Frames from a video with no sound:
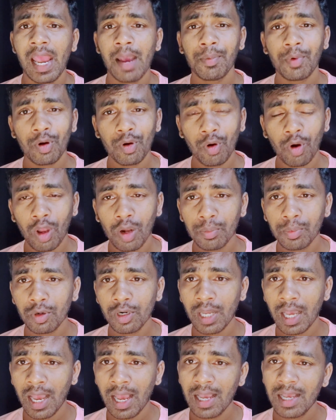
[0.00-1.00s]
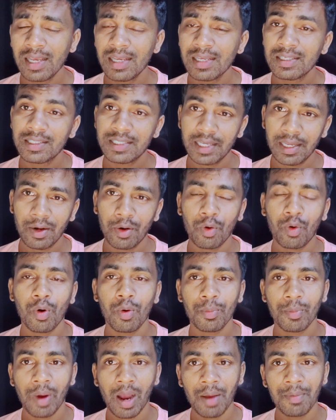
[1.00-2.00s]
এবং গল্পটা
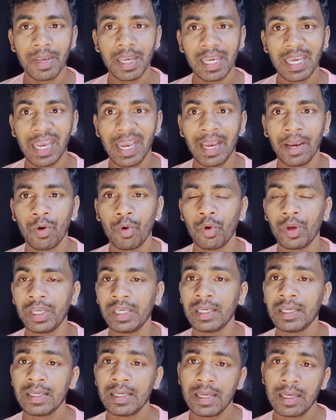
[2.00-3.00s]
সেরকমভাবেই এগোয়